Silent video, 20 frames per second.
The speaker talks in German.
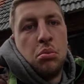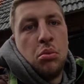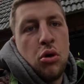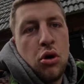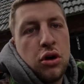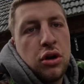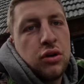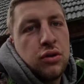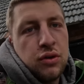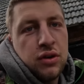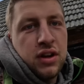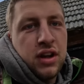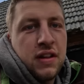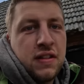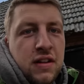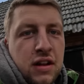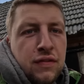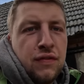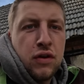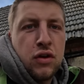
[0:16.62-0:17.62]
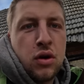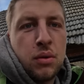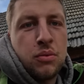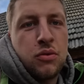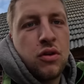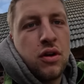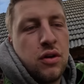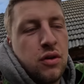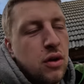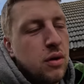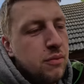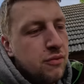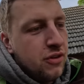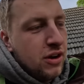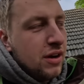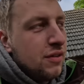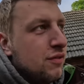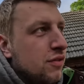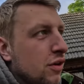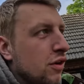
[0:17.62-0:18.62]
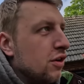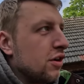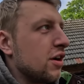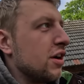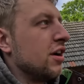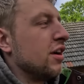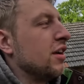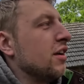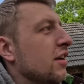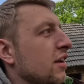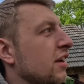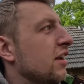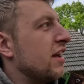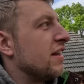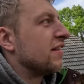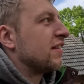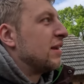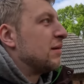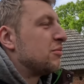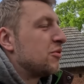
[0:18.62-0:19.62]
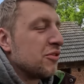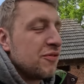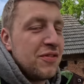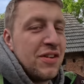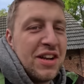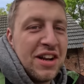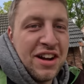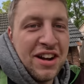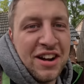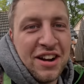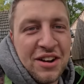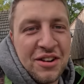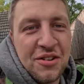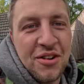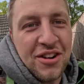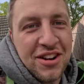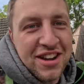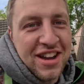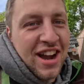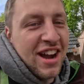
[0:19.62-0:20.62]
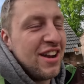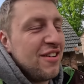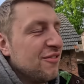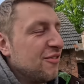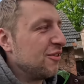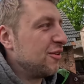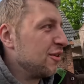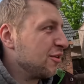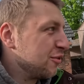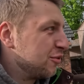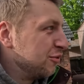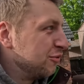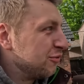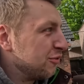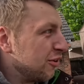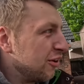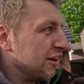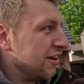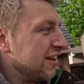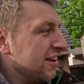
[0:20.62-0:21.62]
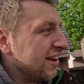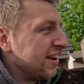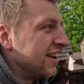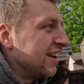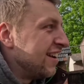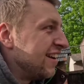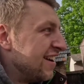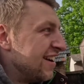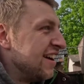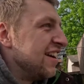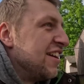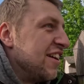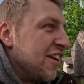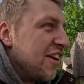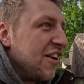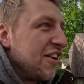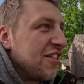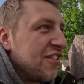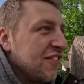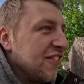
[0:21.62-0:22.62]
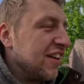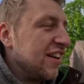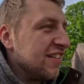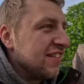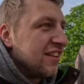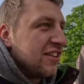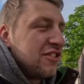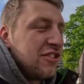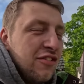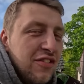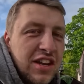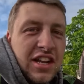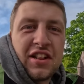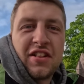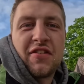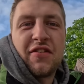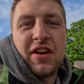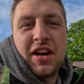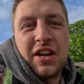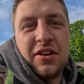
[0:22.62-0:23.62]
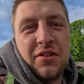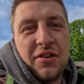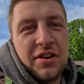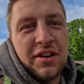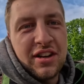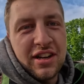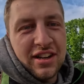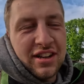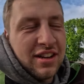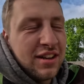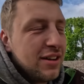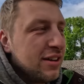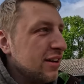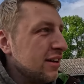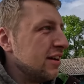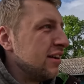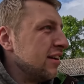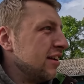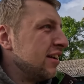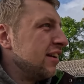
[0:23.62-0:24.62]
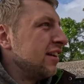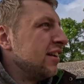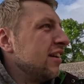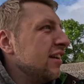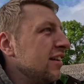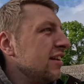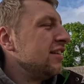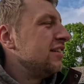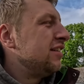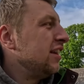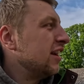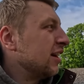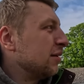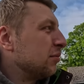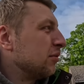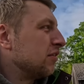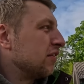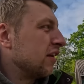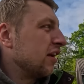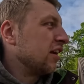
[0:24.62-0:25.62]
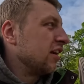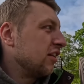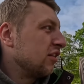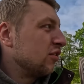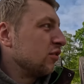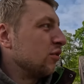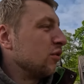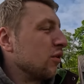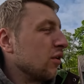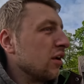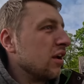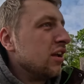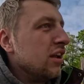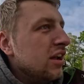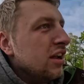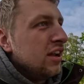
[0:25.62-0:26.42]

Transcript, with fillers: Moin und herzlich willkommen zu einem neuen Farmvlog. Es gibt schon wieder Neuigkeiten von der Kuhfront. Und zwar sind schon wieder zwei neue Tiere bei uns eingezogen.